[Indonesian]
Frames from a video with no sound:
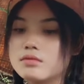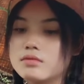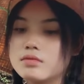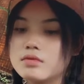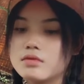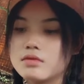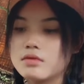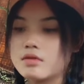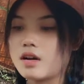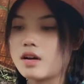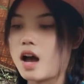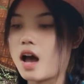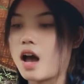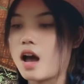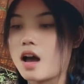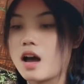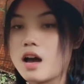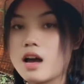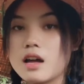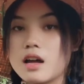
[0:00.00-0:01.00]

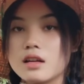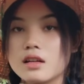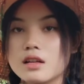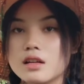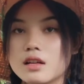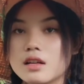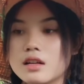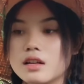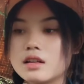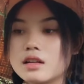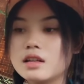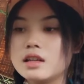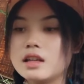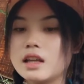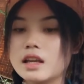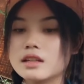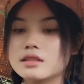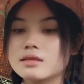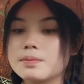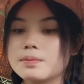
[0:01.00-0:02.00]
bukan bukan
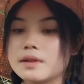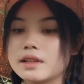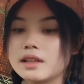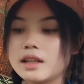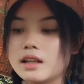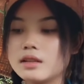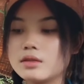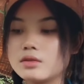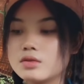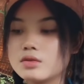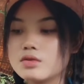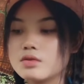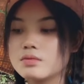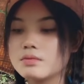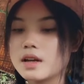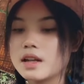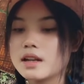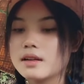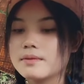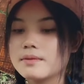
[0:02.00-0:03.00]
iya seperti itu cuma
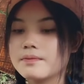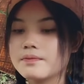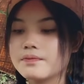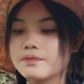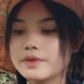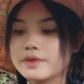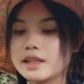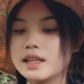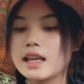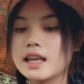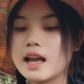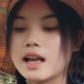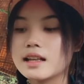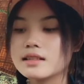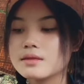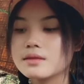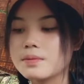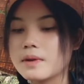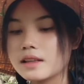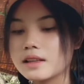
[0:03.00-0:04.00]
sifatnya gitu iya,
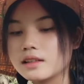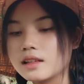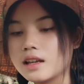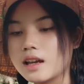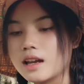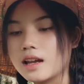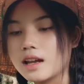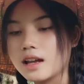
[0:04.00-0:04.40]
karakternya